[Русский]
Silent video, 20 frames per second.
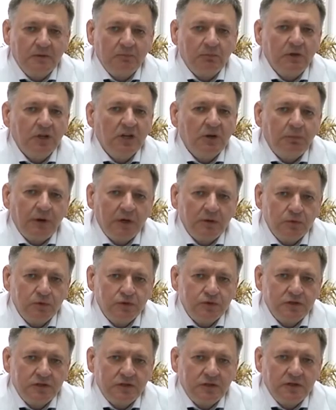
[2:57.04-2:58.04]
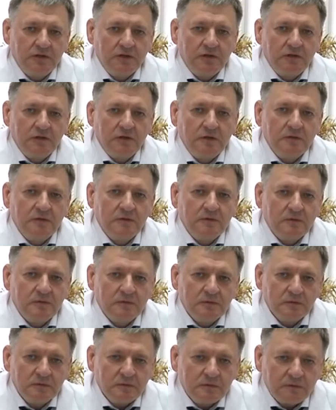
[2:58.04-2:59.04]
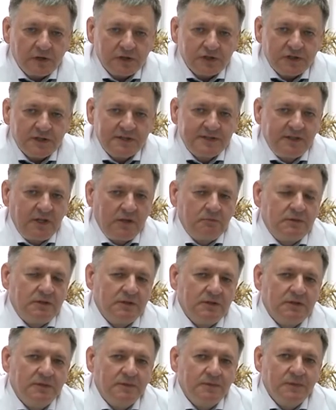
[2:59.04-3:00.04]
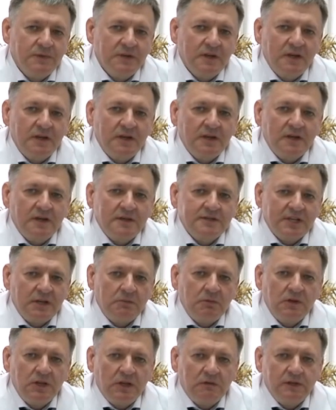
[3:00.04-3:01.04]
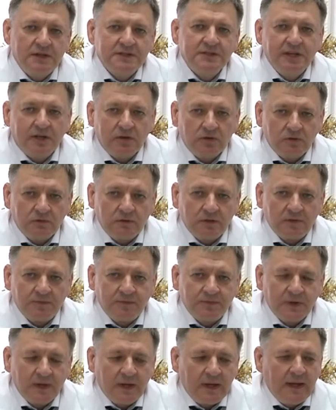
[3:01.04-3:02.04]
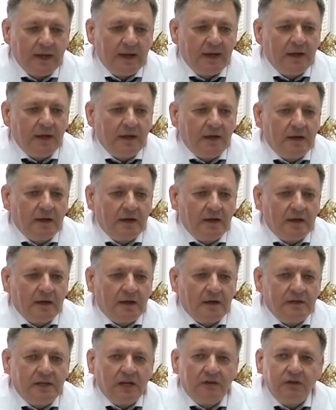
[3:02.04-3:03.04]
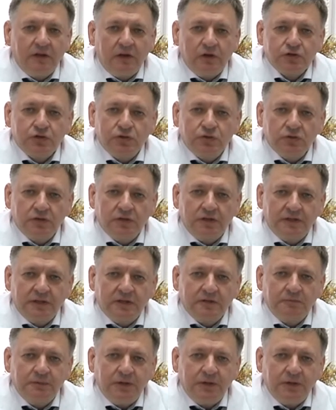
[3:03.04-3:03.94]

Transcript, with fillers: благополучие в ваших семьях, самое главное – здоровье. Я верю, что этот